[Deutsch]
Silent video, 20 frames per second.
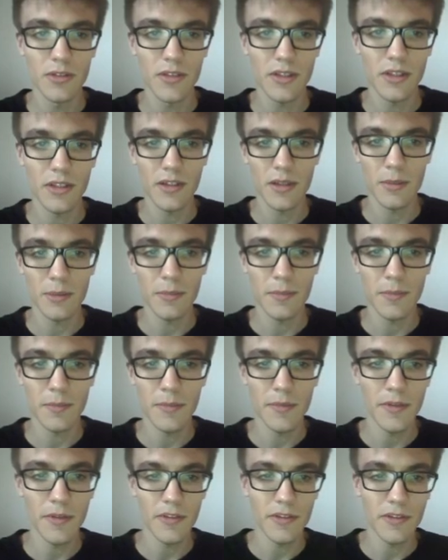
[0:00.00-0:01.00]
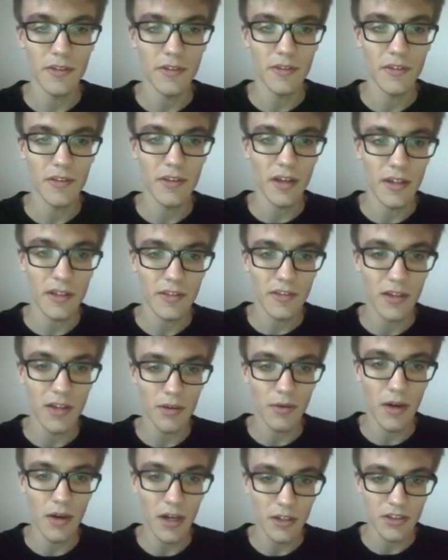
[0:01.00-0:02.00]
äh, sagen es
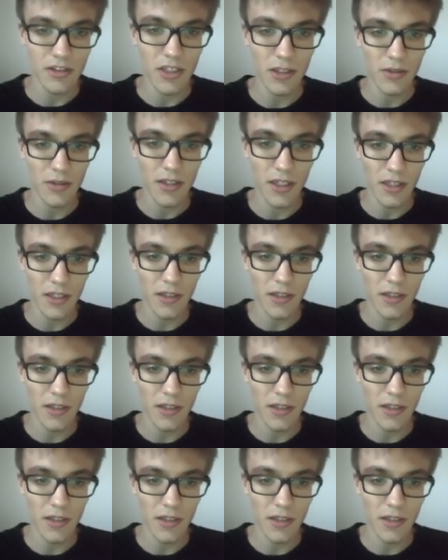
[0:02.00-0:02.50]
auch anschaulich.